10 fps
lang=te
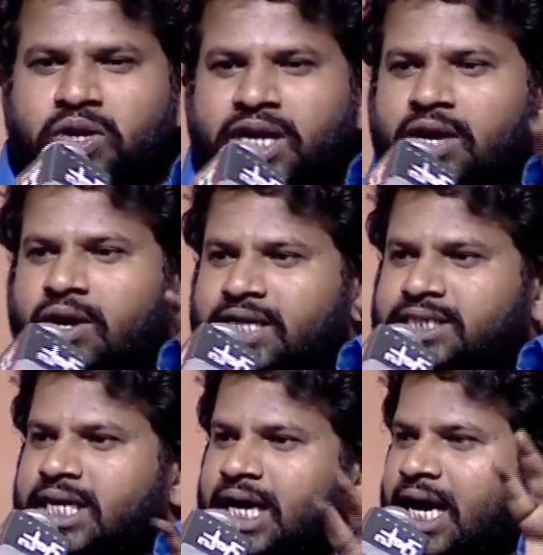నీకు
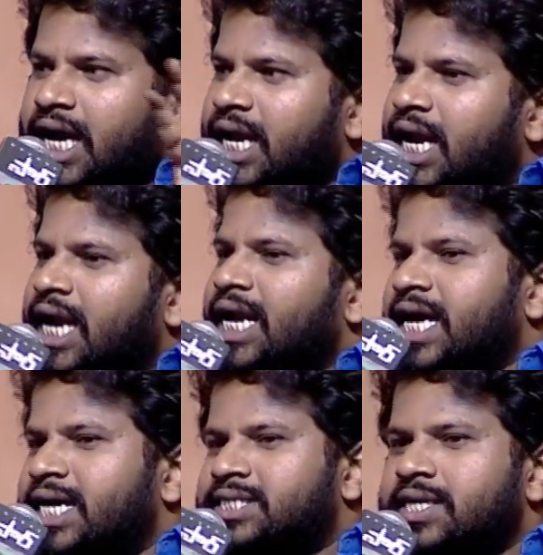నచ్చిన కర్రీలన్నీ
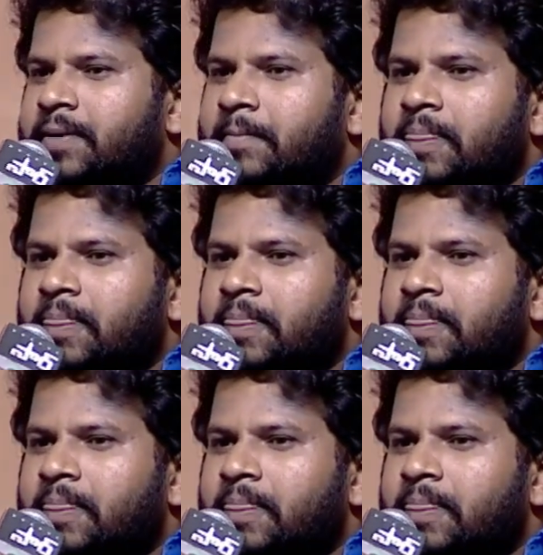వేసి